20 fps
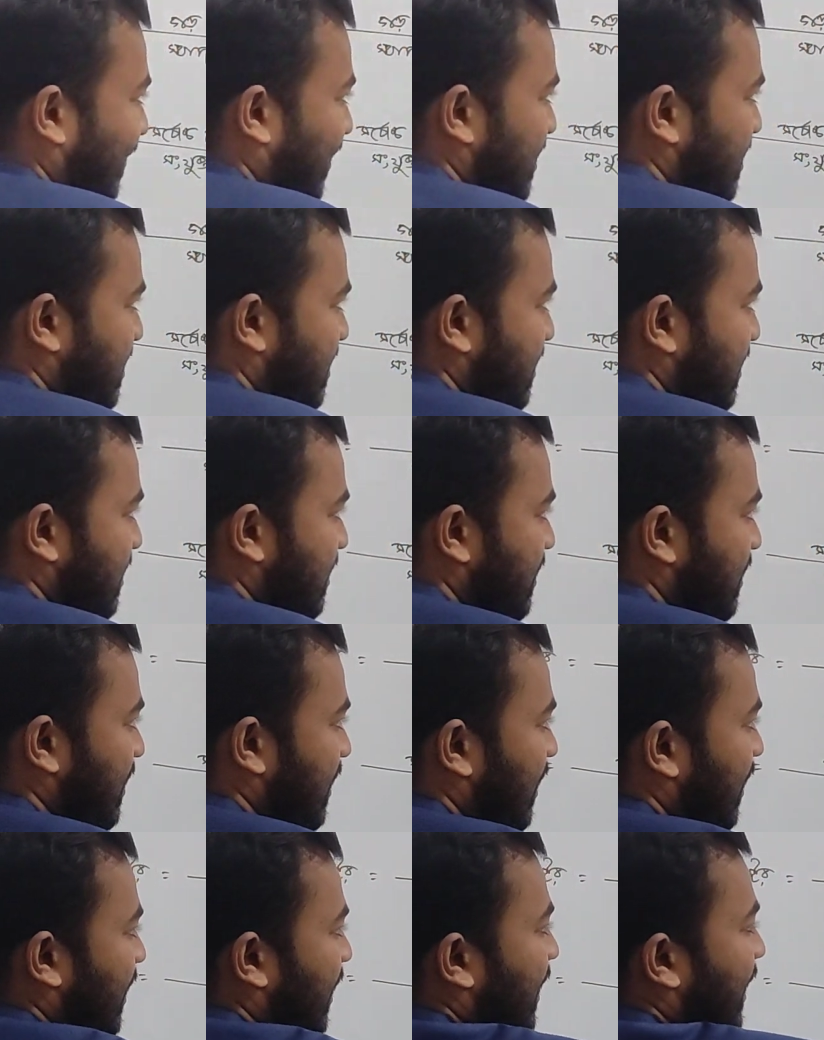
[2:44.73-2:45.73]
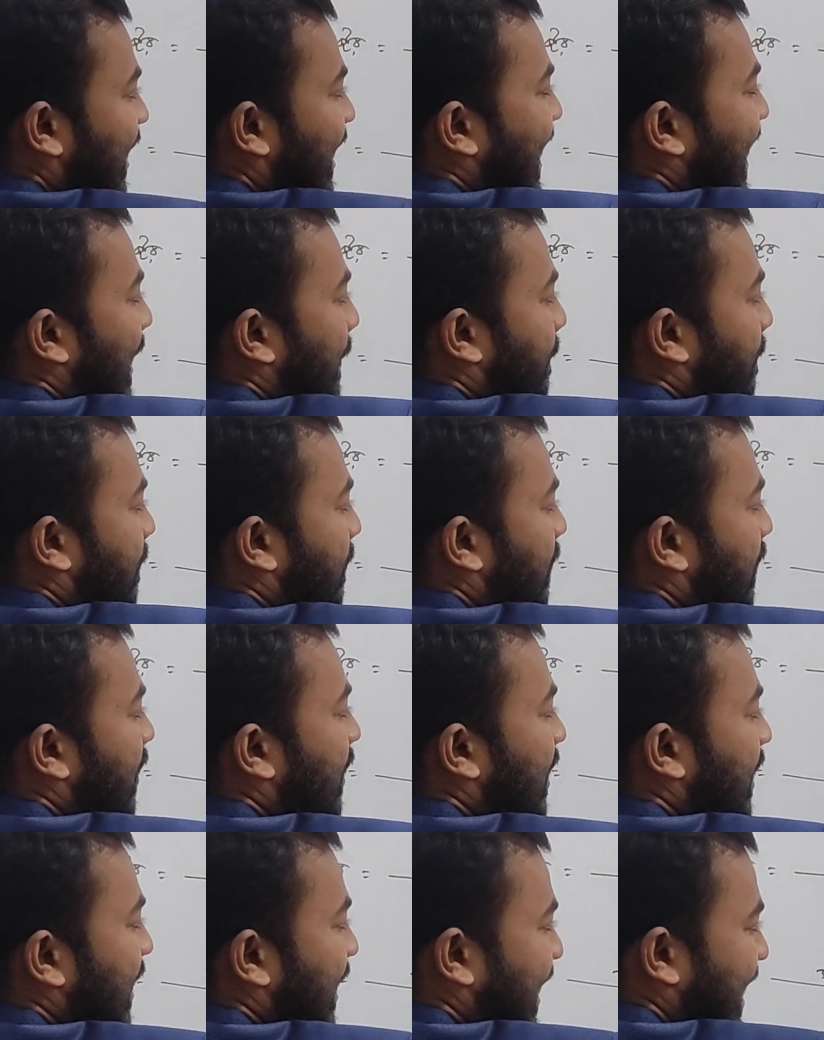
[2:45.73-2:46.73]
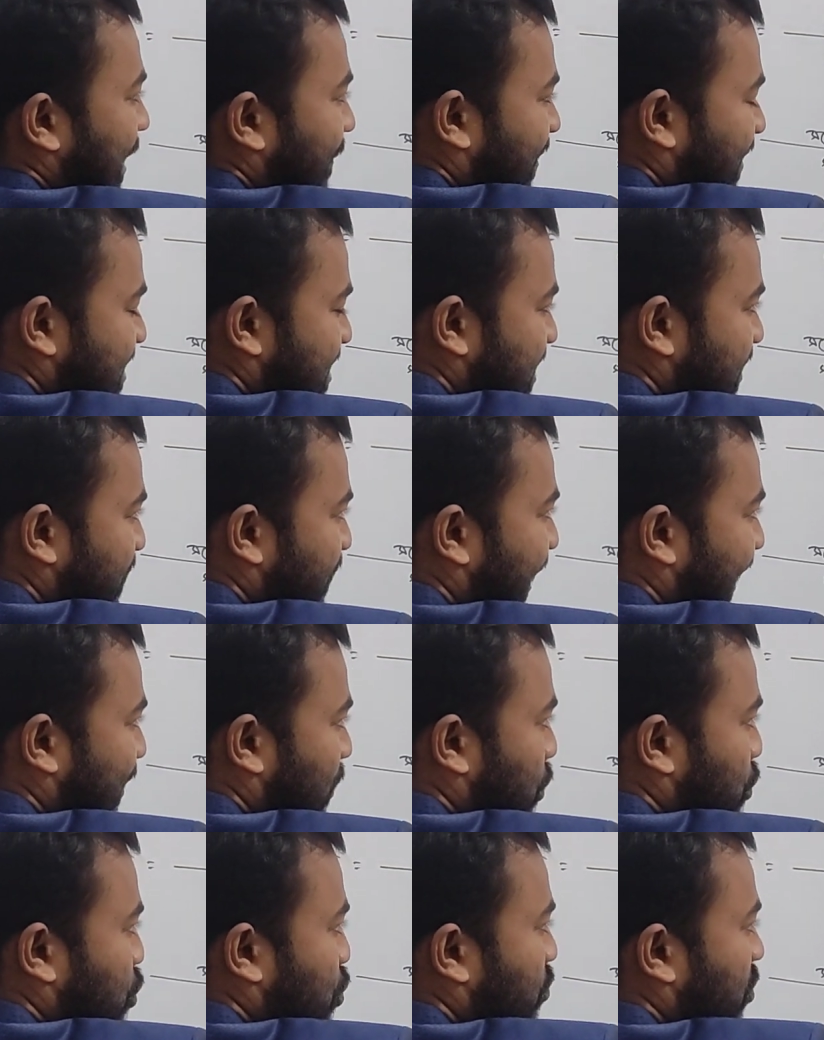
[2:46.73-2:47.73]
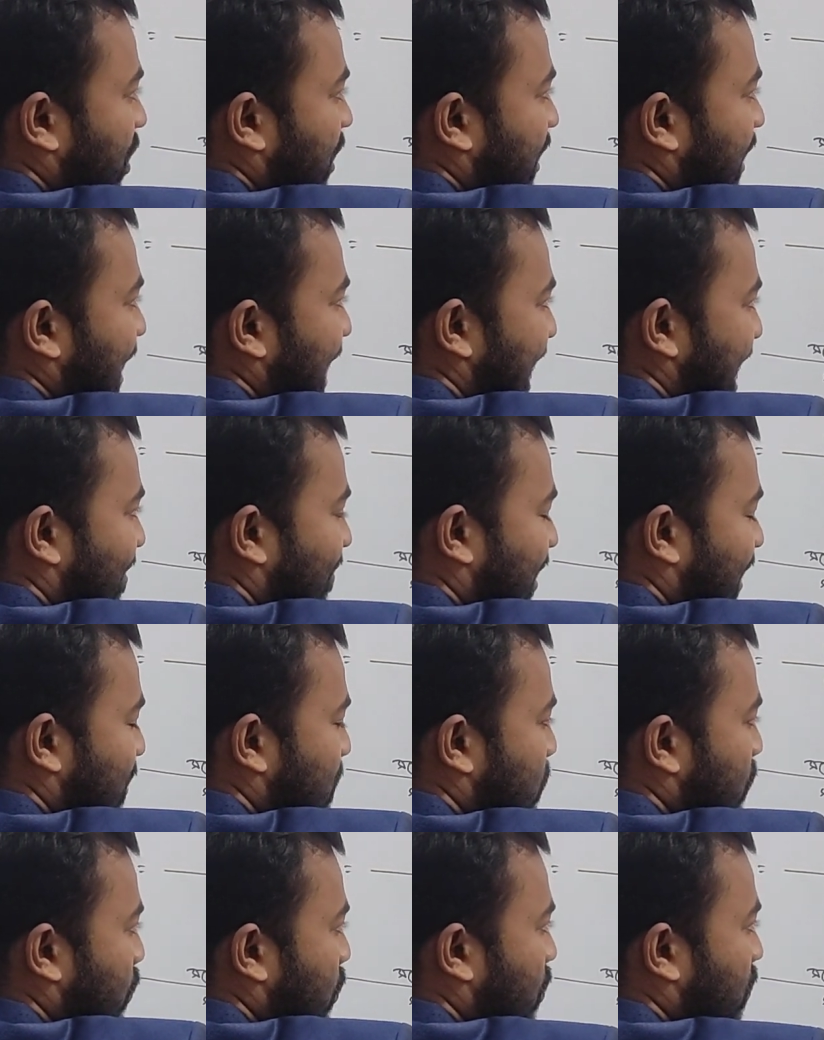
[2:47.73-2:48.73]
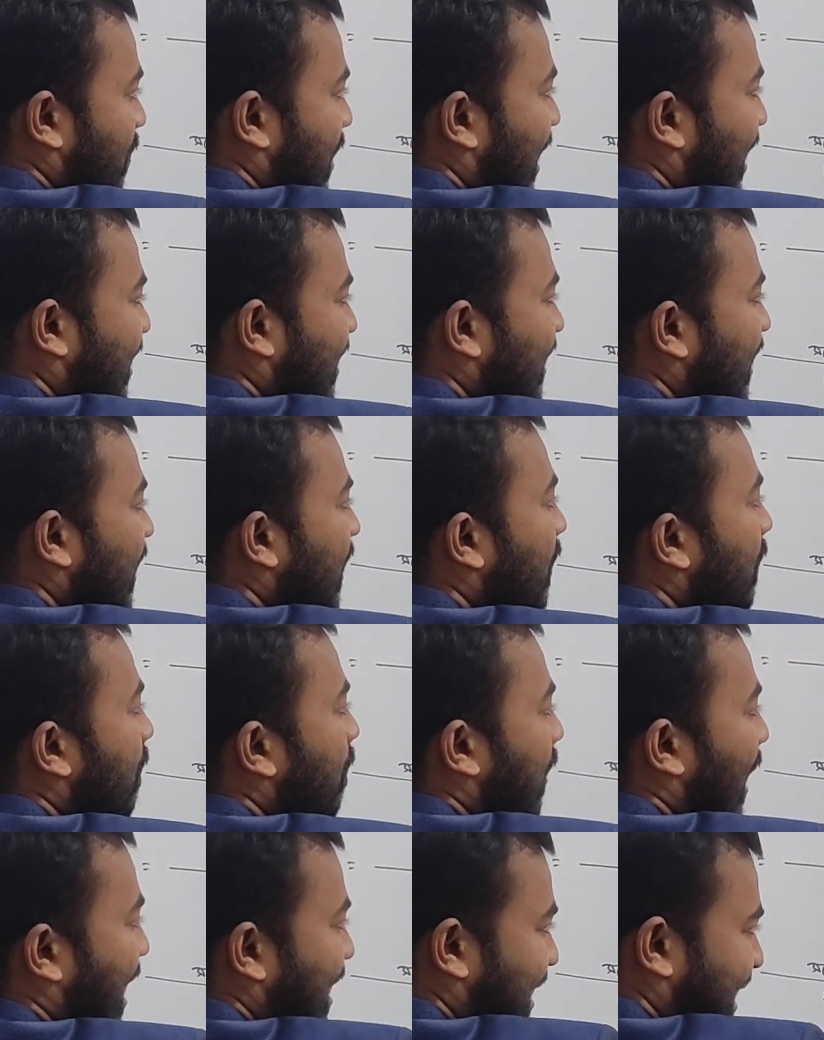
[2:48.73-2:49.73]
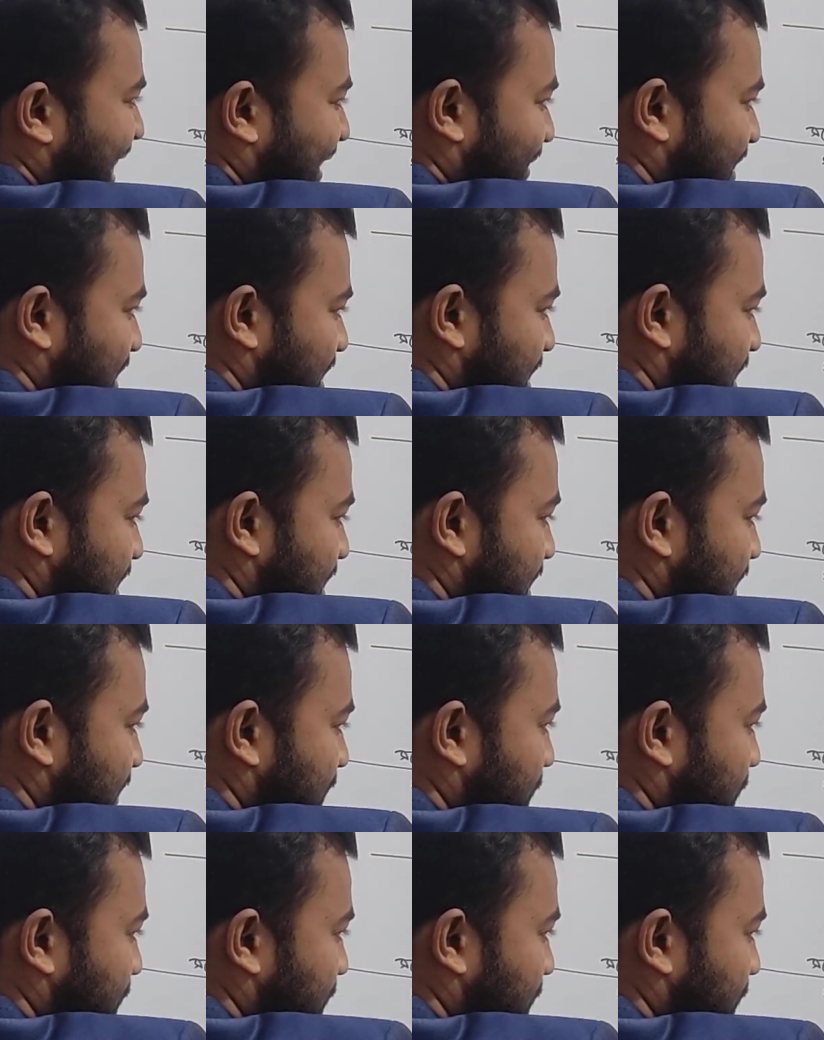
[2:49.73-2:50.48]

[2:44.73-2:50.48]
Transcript: ক্যাপাসিটি ক্যাপ ক্যাপাসিটি ফ্যাক্টর সমান অ্যাভারেজ লোড ভাগ প্লান্ট ক্যাপাসিটি